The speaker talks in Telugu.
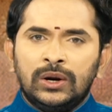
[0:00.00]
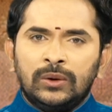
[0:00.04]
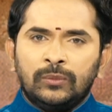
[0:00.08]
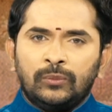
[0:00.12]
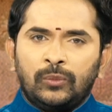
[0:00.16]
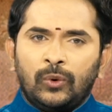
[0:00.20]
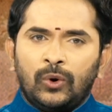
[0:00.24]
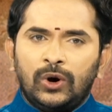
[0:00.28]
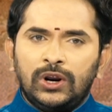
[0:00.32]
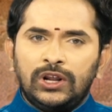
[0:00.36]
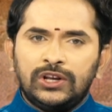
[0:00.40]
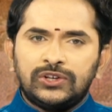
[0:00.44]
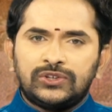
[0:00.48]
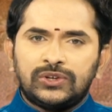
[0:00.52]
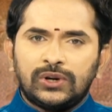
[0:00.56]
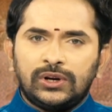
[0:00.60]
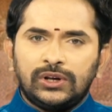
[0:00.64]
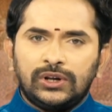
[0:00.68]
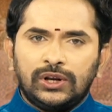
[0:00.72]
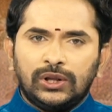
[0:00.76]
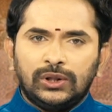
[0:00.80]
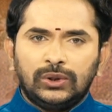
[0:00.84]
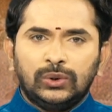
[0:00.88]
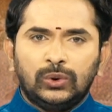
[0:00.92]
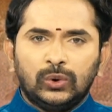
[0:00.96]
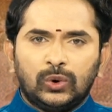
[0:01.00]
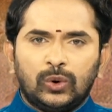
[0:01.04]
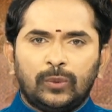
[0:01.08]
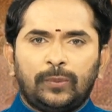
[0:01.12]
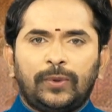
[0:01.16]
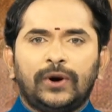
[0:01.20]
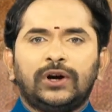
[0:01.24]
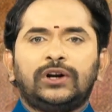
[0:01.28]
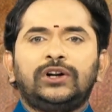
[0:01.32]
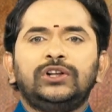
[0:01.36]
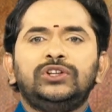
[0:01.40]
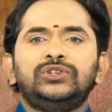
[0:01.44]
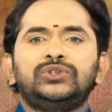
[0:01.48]
పోలీసులు ఎందుకు
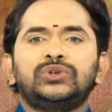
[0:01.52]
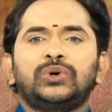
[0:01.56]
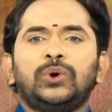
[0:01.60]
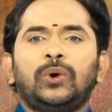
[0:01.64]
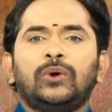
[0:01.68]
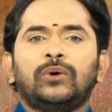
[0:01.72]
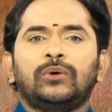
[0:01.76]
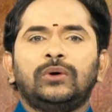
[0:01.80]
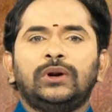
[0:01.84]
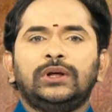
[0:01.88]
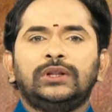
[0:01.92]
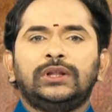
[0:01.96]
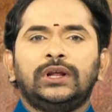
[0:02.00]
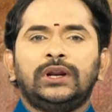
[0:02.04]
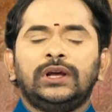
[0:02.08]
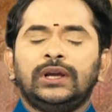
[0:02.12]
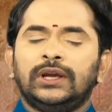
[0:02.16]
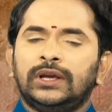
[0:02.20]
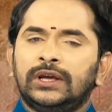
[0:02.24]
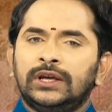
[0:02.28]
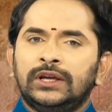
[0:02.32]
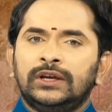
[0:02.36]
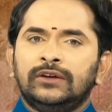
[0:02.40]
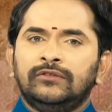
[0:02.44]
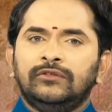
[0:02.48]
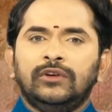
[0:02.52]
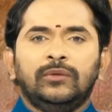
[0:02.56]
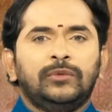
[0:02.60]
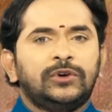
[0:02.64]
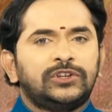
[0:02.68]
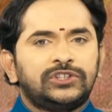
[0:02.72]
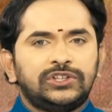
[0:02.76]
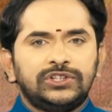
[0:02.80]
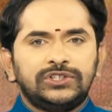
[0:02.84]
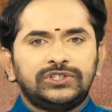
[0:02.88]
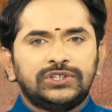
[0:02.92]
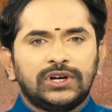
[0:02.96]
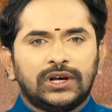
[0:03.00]
పట్టించుకోవడం లేదని
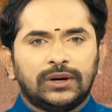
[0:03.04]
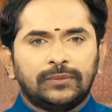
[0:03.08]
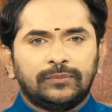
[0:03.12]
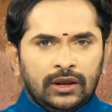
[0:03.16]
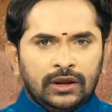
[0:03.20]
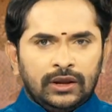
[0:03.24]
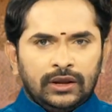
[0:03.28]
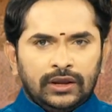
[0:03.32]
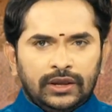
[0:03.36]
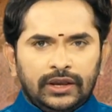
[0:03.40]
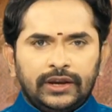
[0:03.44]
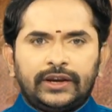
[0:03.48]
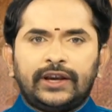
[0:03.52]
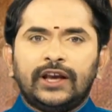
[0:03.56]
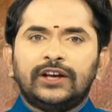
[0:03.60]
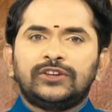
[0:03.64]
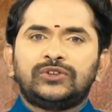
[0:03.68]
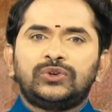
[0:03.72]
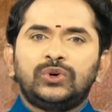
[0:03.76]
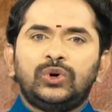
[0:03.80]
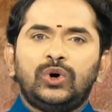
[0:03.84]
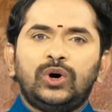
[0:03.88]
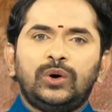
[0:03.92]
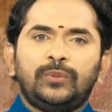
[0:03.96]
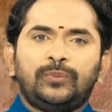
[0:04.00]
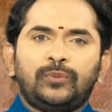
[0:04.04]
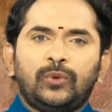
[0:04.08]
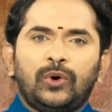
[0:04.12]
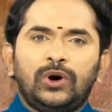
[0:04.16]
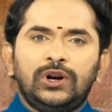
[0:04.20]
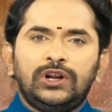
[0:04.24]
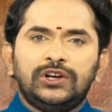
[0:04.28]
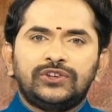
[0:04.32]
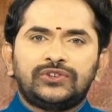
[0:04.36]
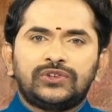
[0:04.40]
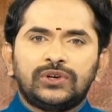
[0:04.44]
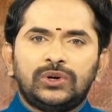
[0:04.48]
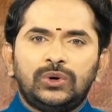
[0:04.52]
విమర్శించారు ఈ కేసులో
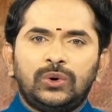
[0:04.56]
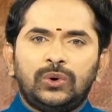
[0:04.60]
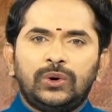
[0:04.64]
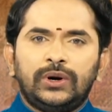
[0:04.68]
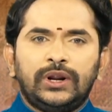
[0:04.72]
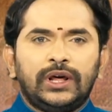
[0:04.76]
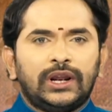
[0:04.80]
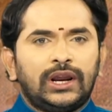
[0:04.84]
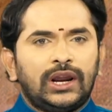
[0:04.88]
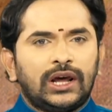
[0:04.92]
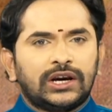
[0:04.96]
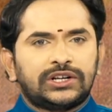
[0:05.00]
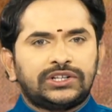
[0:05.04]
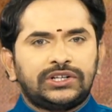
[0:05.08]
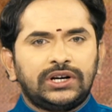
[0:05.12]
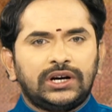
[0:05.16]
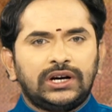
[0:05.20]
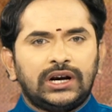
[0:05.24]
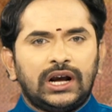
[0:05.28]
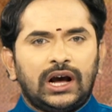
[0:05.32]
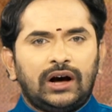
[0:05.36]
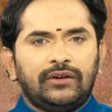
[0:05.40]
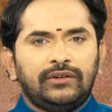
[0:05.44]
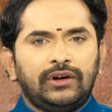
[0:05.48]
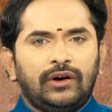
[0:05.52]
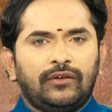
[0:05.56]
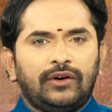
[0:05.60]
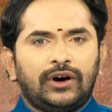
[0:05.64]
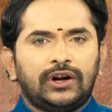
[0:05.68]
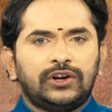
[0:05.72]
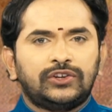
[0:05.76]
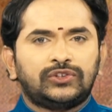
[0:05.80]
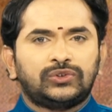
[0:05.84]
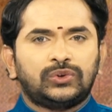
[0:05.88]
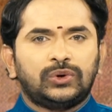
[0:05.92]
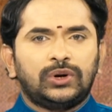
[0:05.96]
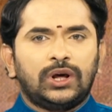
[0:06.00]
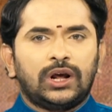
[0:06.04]
పోలీసులు నిర్లక్ష్యంగా
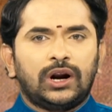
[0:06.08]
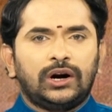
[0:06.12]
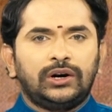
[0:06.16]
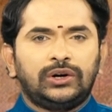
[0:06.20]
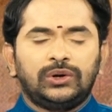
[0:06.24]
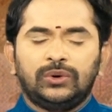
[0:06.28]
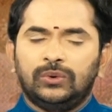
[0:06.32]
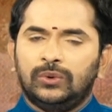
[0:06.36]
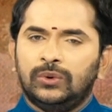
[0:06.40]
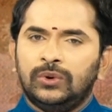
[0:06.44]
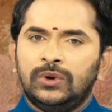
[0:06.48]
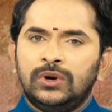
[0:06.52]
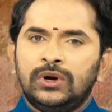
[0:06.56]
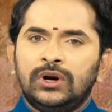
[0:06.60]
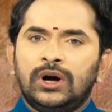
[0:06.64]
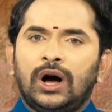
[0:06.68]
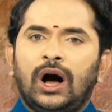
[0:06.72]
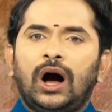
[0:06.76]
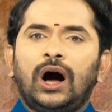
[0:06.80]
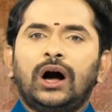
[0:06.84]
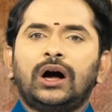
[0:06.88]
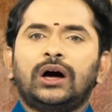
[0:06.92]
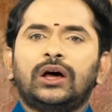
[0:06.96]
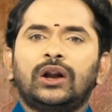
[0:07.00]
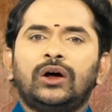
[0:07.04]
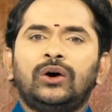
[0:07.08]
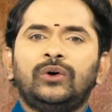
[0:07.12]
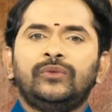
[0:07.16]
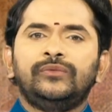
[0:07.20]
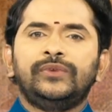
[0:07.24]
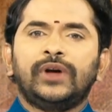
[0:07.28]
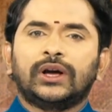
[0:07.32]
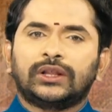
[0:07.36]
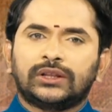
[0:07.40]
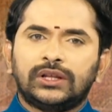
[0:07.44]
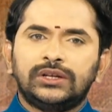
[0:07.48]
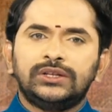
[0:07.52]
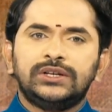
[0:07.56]
వ్యవహరిస్తున్నారంటూ ఆగ్రహం
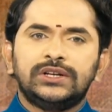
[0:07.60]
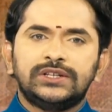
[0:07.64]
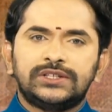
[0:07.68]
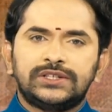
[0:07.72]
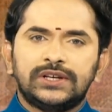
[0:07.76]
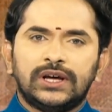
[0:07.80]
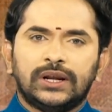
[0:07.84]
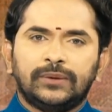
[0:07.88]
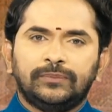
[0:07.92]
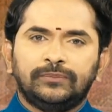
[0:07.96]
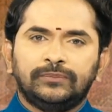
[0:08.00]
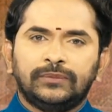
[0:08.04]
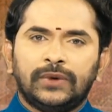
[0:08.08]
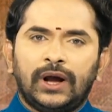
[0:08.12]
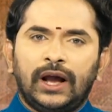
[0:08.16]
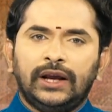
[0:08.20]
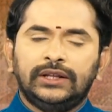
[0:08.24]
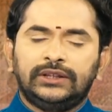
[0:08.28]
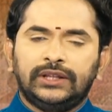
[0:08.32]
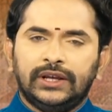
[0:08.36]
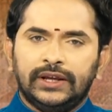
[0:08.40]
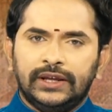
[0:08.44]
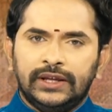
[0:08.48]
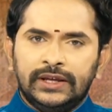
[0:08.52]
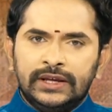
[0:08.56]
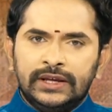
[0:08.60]
వ్యక్తం చేశారు అయితే